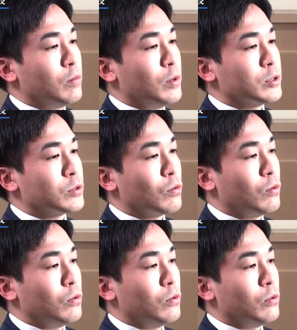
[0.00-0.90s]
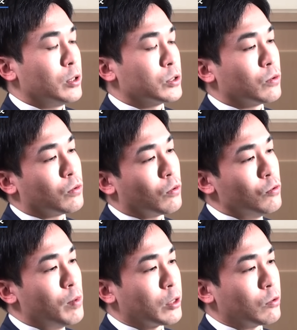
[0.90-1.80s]
まずそこでちょっとこう
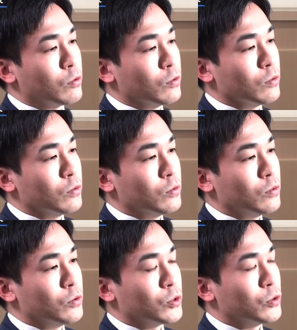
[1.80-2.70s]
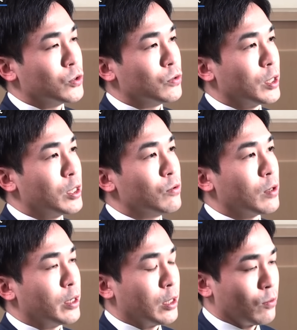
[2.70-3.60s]
うまく集中できる
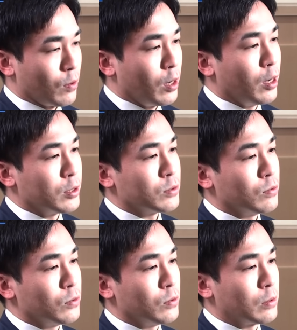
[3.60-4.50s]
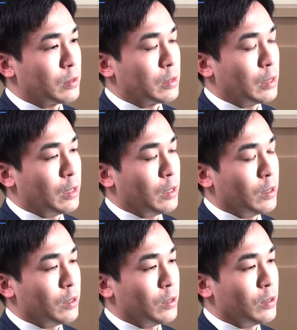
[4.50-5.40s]
かなとかそういった
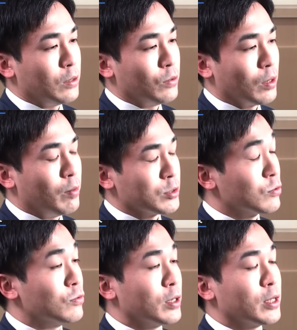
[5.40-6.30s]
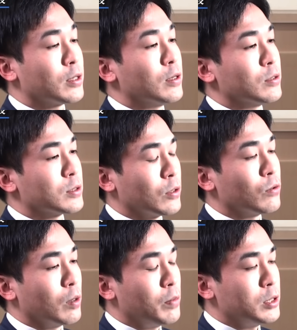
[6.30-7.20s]
のがまず不安だったんですけ
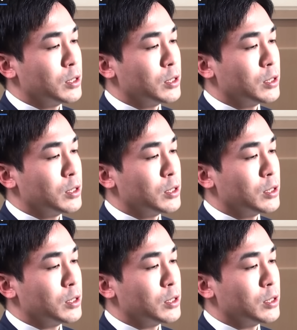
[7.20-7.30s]
どやっぱり